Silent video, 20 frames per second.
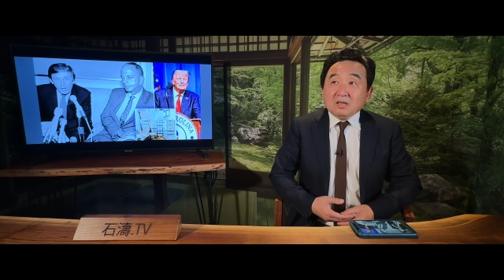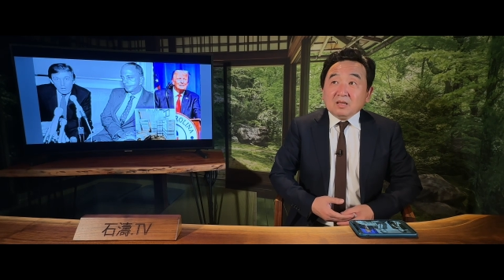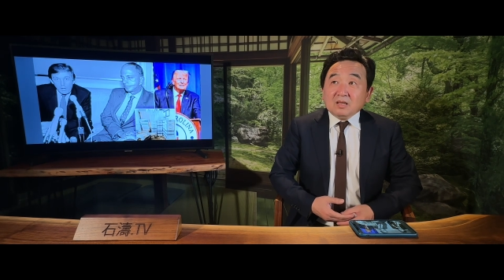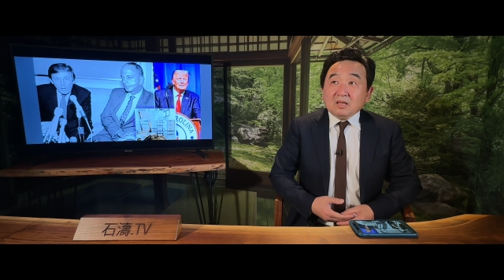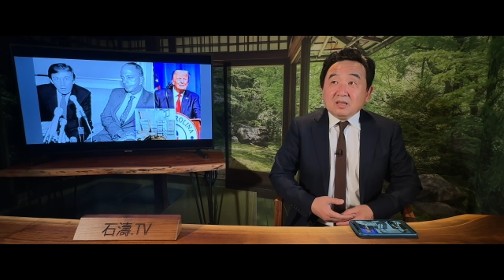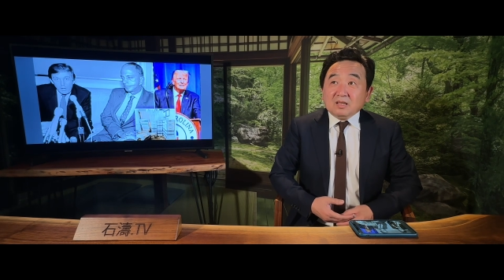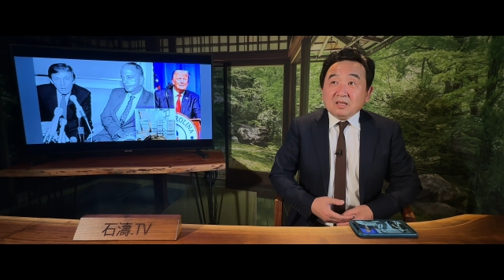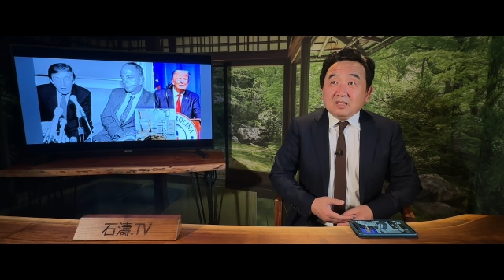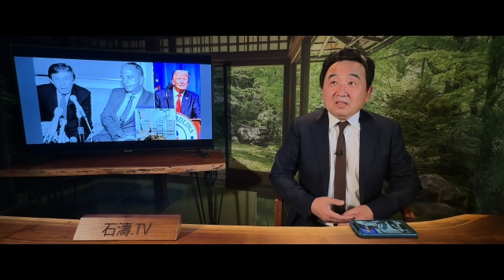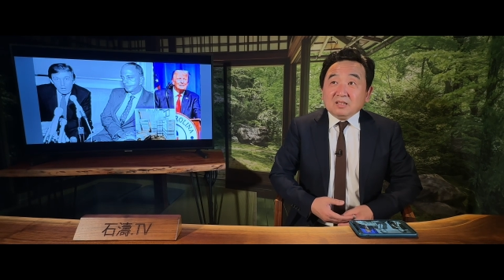
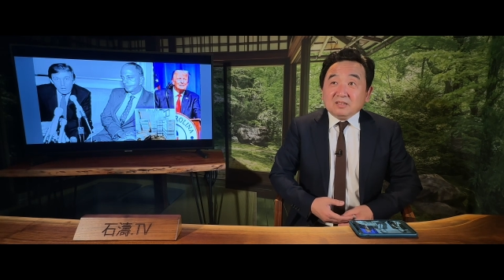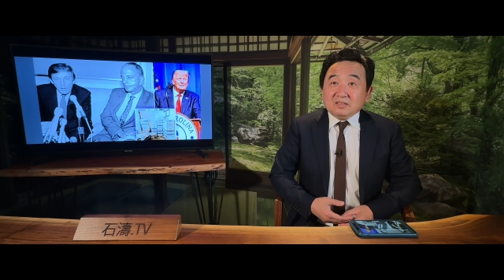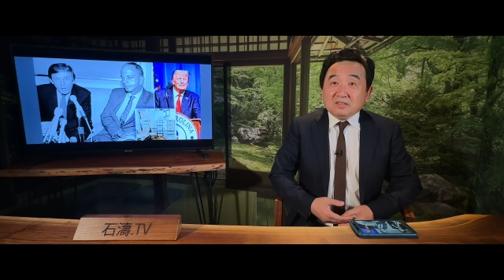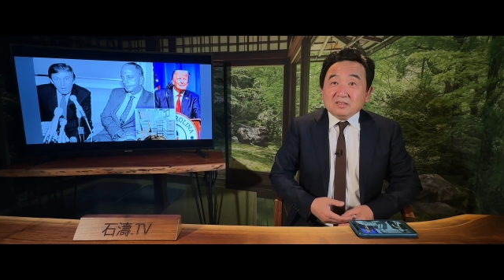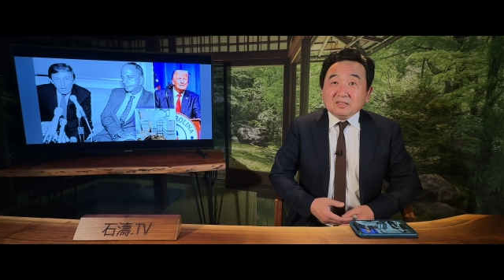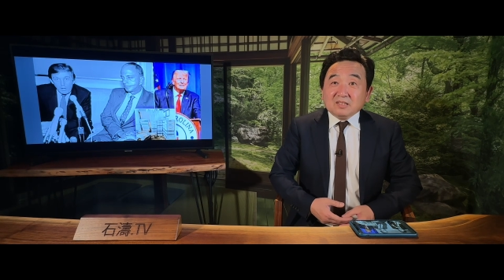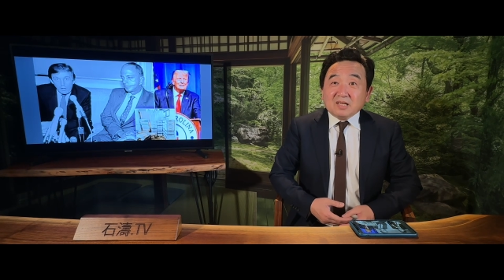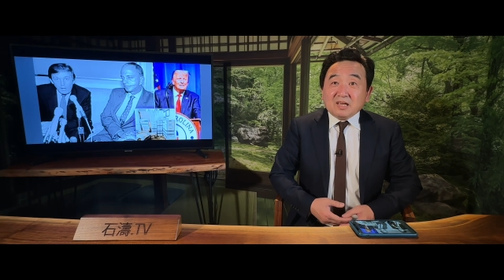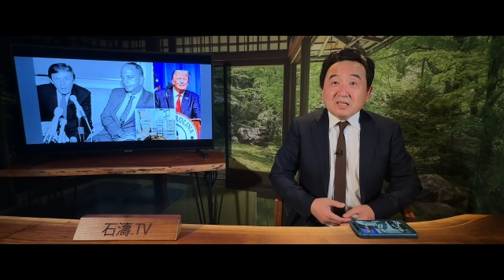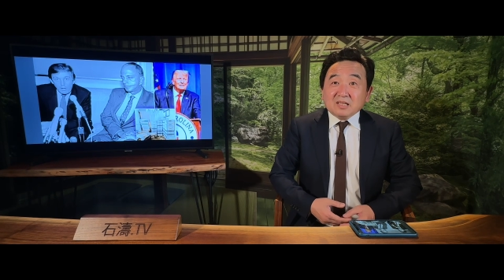呃，
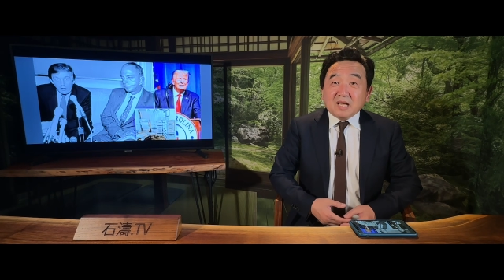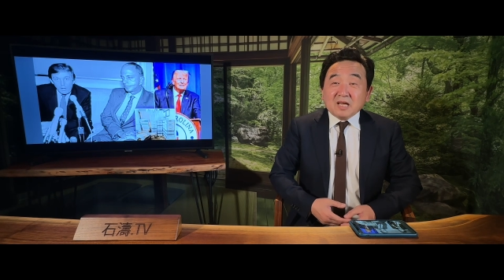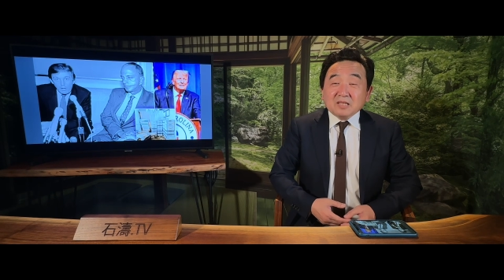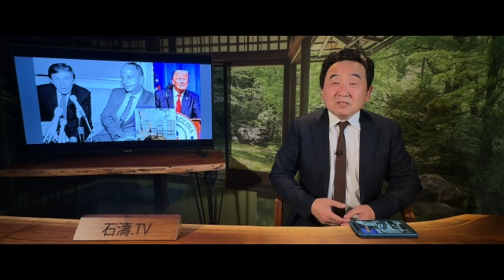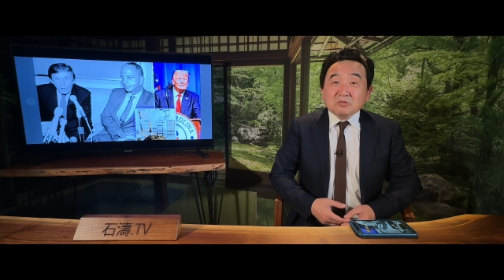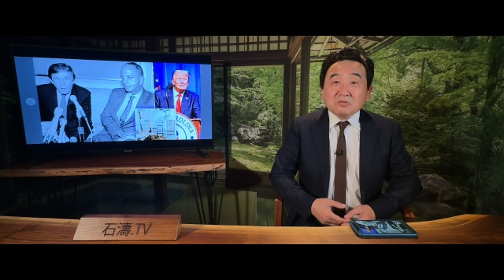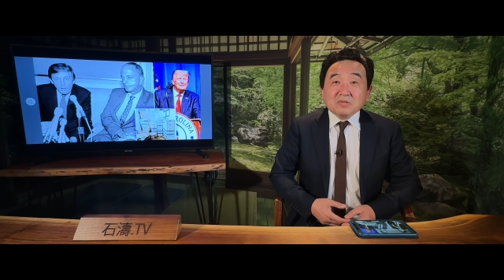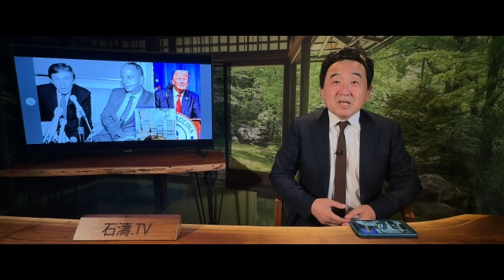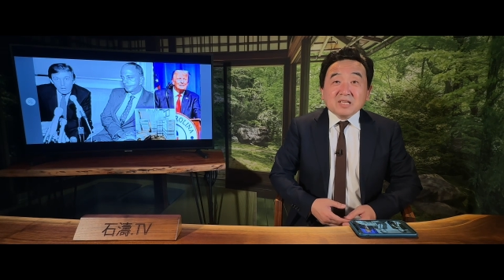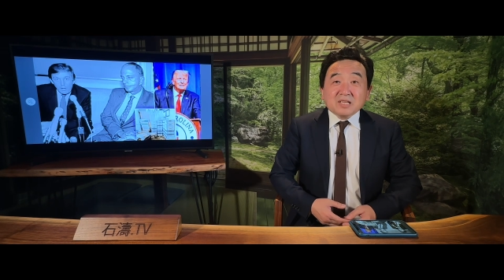那他
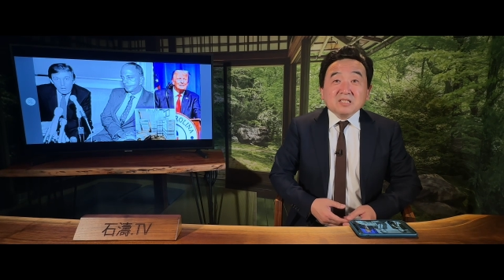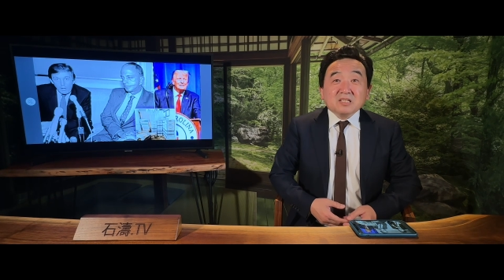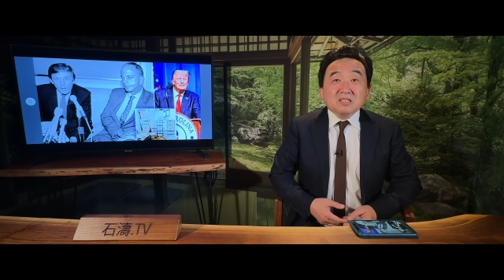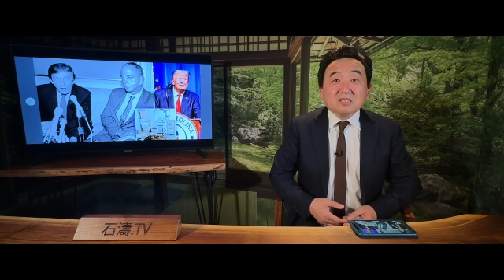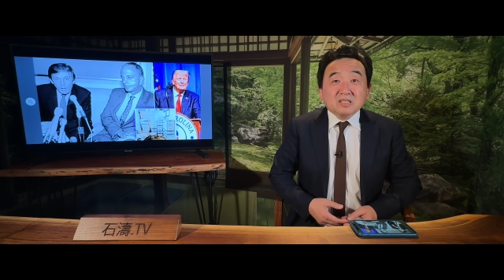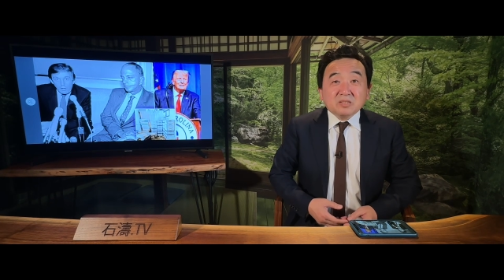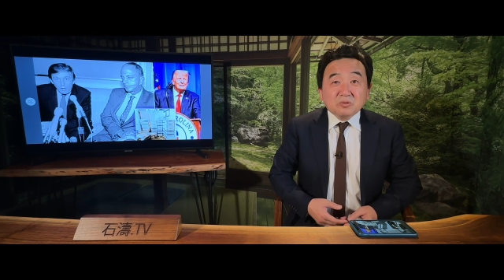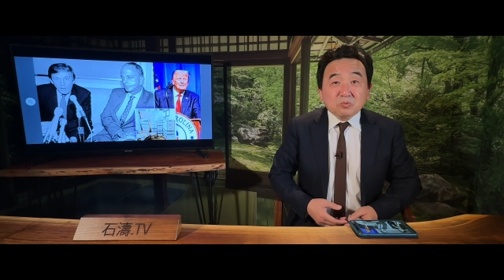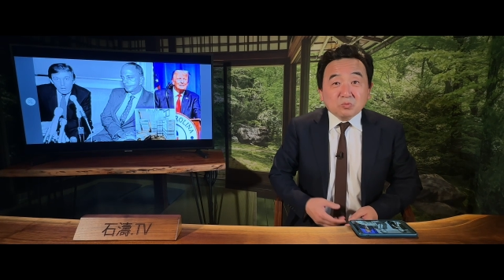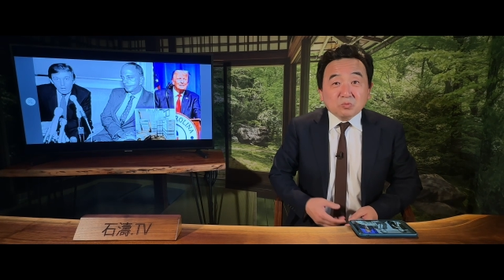就在
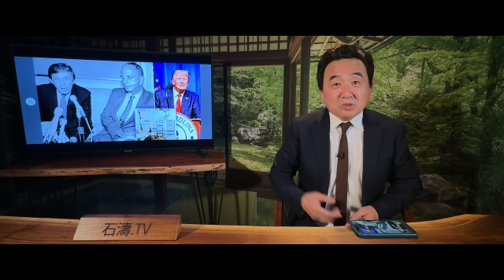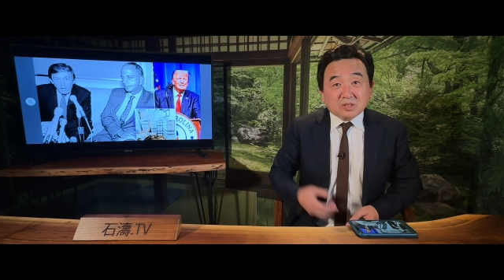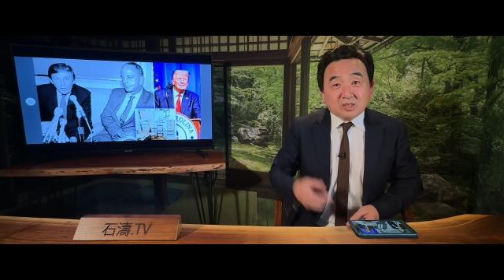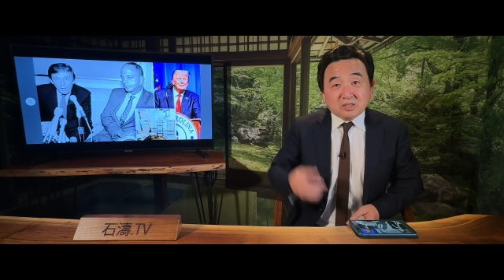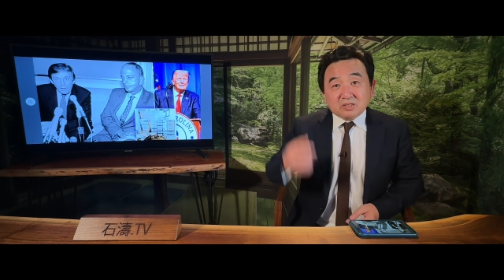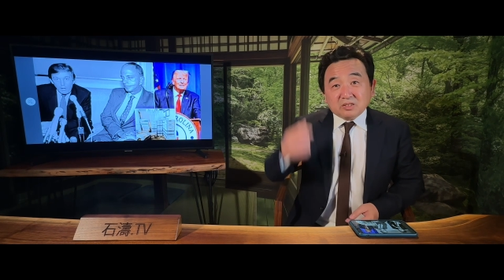星期五的